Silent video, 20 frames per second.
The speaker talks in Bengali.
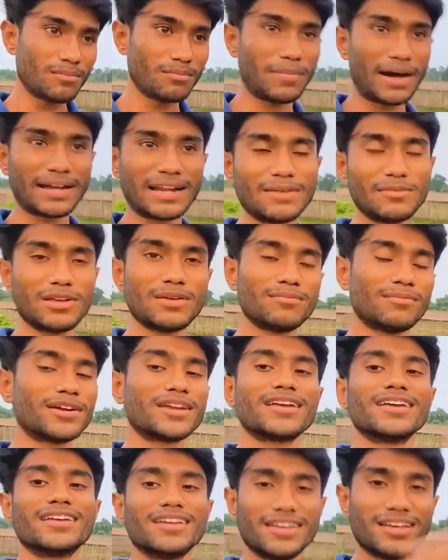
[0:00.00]
বানাবে
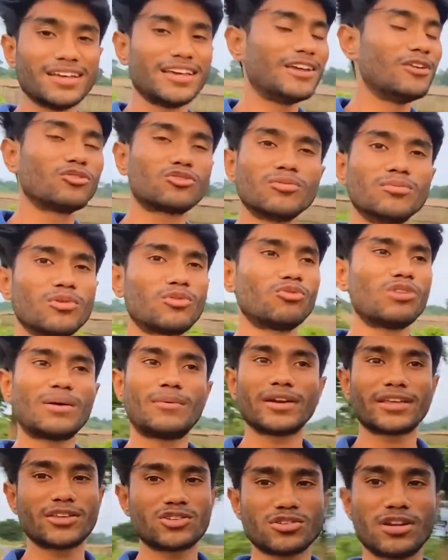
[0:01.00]
মানে এরকম কোনো
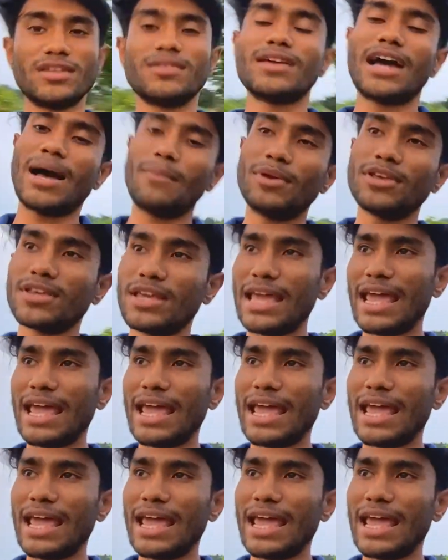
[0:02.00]
আমার কিছু নেই আমি